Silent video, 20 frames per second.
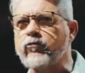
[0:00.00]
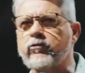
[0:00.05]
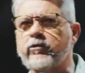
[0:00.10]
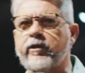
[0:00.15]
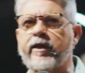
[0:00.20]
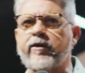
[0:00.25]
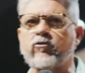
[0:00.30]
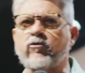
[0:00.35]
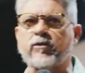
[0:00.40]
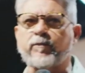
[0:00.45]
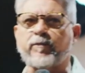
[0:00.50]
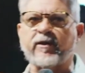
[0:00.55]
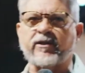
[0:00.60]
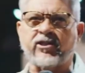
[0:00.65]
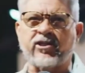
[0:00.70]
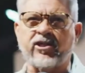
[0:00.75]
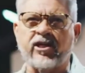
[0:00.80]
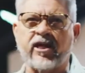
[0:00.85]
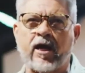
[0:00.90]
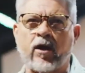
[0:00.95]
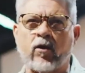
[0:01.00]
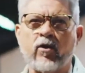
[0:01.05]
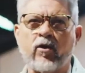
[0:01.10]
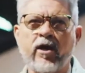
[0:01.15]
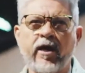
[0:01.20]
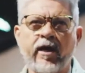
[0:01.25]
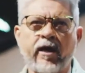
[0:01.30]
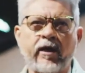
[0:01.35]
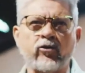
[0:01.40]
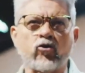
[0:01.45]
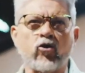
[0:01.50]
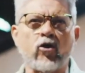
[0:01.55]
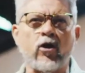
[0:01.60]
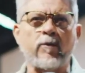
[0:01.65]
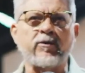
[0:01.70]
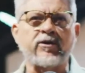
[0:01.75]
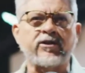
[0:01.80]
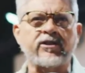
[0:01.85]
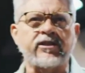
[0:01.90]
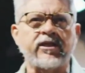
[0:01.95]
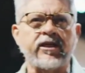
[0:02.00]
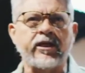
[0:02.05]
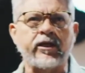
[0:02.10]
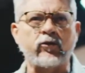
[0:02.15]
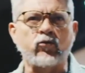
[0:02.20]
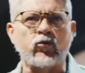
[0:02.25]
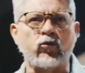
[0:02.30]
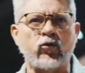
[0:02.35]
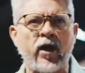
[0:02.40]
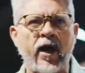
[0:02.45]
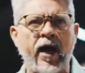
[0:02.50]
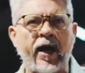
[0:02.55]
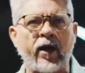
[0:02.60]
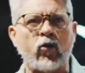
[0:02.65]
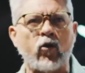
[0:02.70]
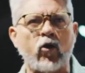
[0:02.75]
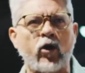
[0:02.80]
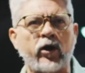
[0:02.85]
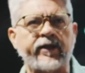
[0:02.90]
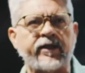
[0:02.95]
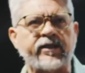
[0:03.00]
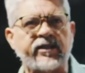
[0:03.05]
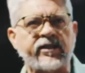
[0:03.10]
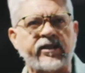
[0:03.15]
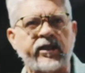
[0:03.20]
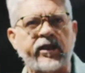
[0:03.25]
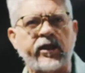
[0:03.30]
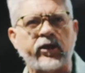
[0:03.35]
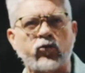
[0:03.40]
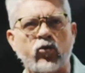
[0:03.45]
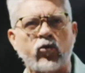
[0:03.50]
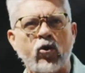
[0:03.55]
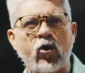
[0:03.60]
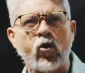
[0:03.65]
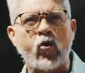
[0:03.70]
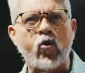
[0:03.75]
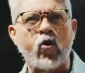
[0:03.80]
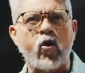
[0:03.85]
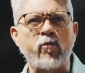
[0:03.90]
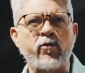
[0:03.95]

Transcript: tem um treino especial, ele dorme cedo, acorda cedo,